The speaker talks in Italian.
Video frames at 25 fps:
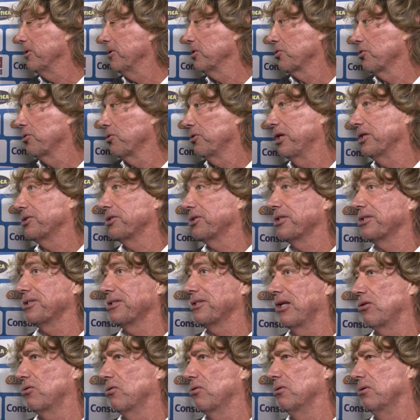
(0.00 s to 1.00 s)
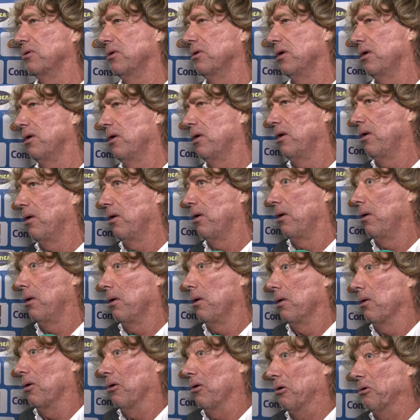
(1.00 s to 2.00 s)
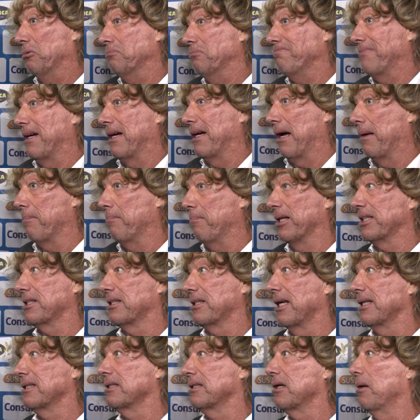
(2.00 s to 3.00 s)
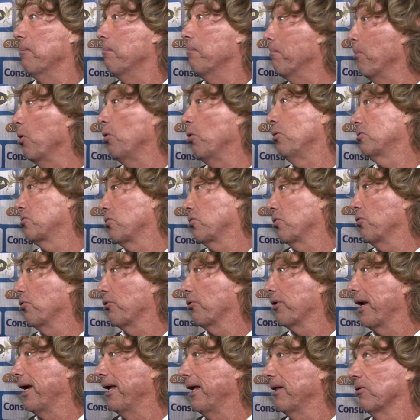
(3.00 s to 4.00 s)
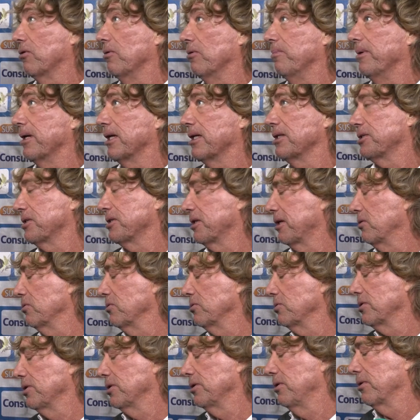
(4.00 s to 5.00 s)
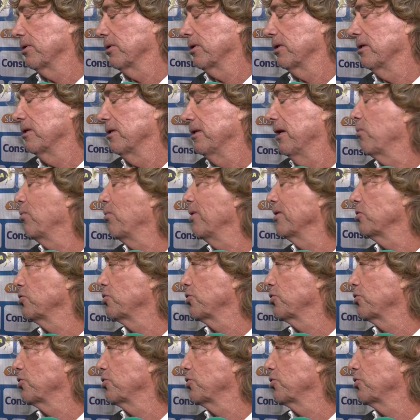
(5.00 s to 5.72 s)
Penso di essere stato o abbastanza molto corretto perché se considero che da quando